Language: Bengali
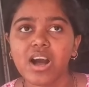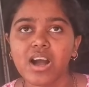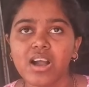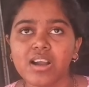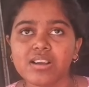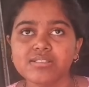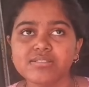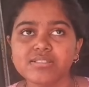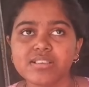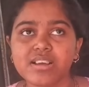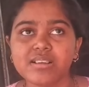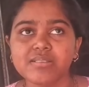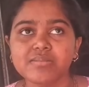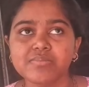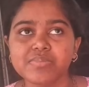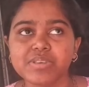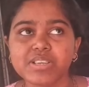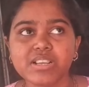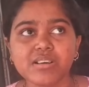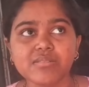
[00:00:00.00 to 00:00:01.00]
আর স্যার
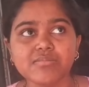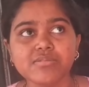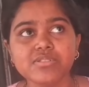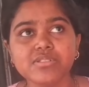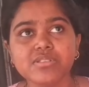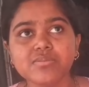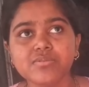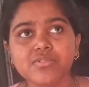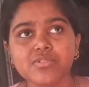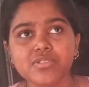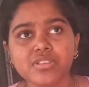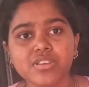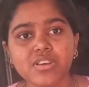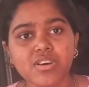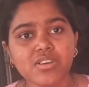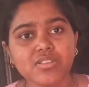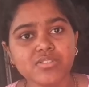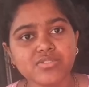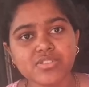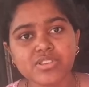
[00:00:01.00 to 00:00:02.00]
পিডাব্লিউতে ভর্তি
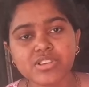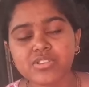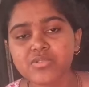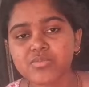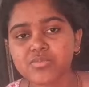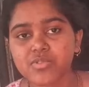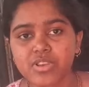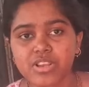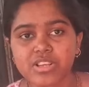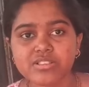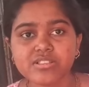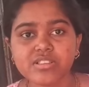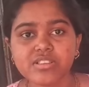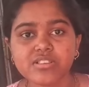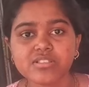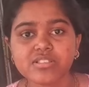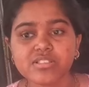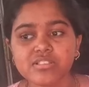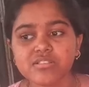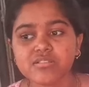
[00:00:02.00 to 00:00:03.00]
হওয়ার জন্যও বলেছিল
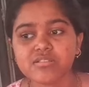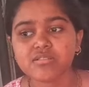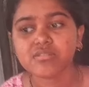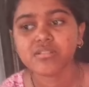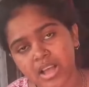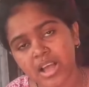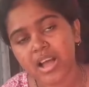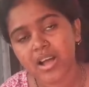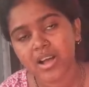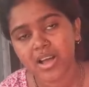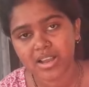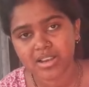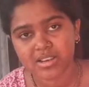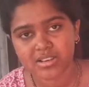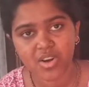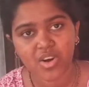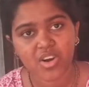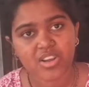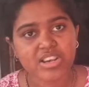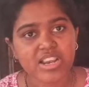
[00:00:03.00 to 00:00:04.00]
সেজন্য হ্যাঁ
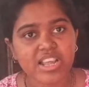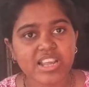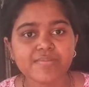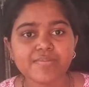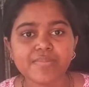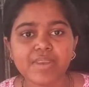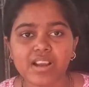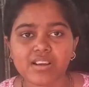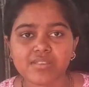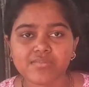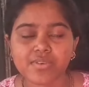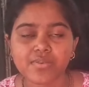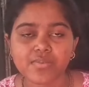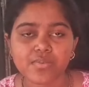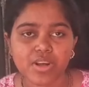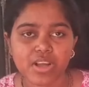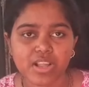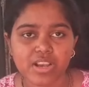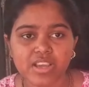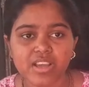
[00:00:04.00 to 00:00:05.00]
একটা অনলাইন প্ল্যাটফর্ম
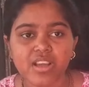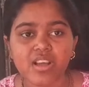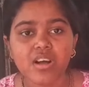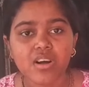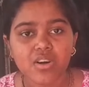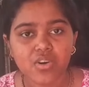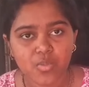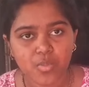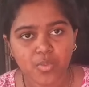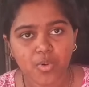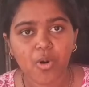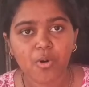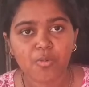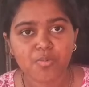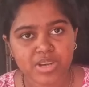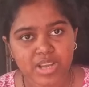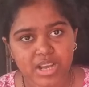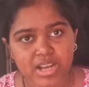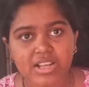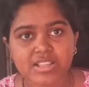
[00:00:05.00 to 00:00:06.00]
ওখানে খুব কম
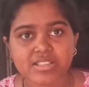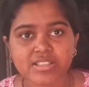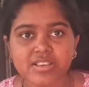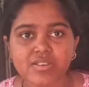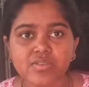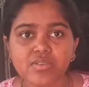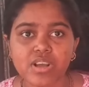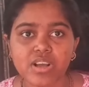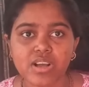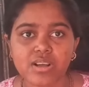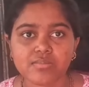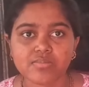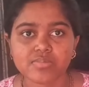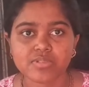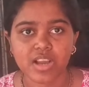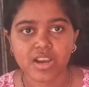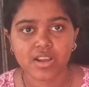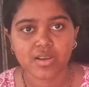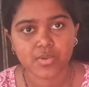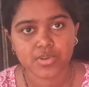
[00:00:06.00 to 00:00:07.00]
টাকাতেই ওরা
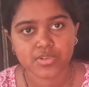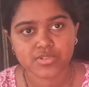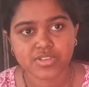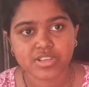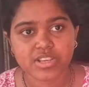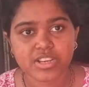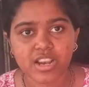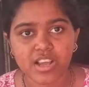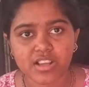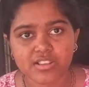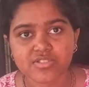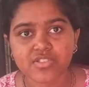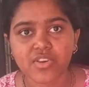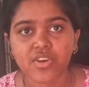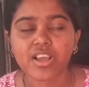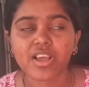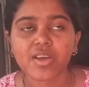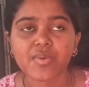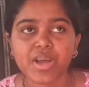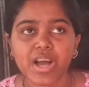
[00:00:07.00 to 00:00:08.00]
সারা বছরে ক্লাস
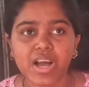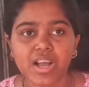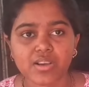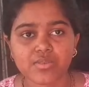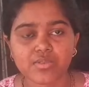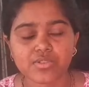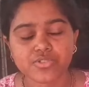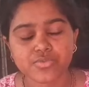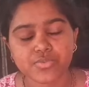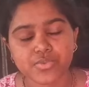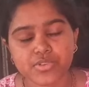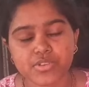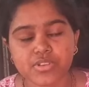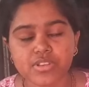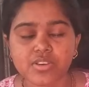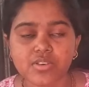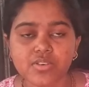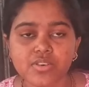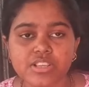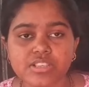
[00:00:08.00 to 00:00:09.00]
করায় আমি আগের বছর
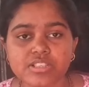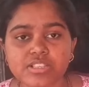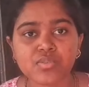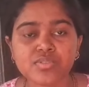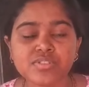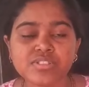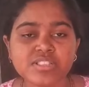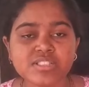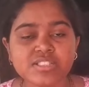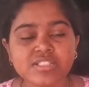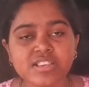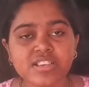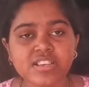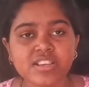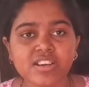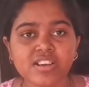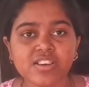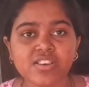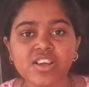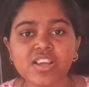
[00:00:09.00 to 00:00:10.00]
ভর্তি হয়েছি কোচিং
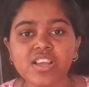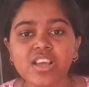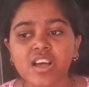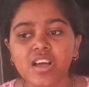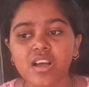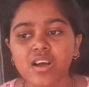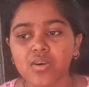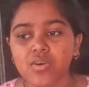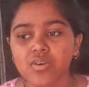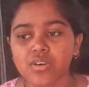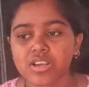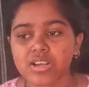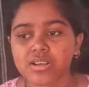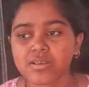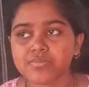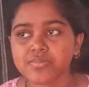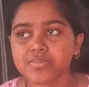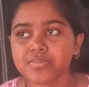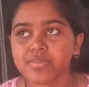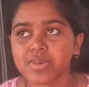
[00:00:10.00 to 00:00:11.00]
সেন্টার নয় ওটা
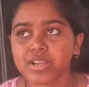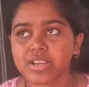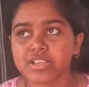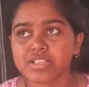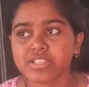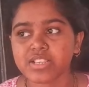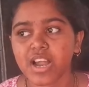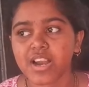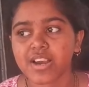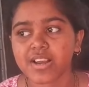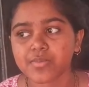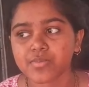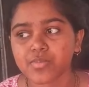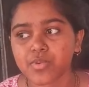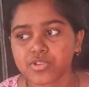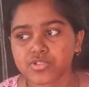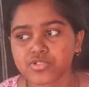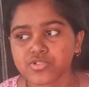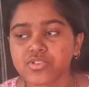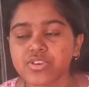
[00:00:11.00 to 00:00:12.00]
মানে সারা
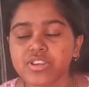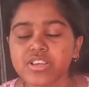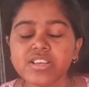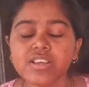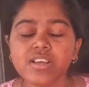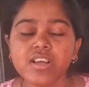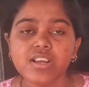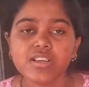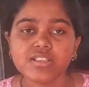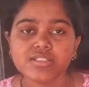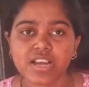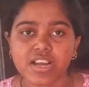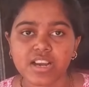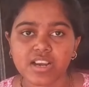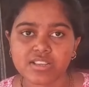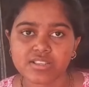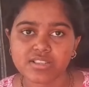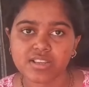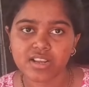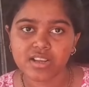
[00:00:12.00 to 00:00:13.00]
বছরে চার
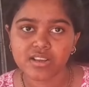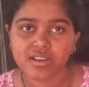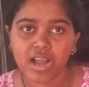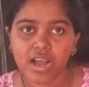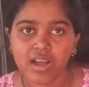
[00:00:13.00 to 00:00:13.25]
হাজার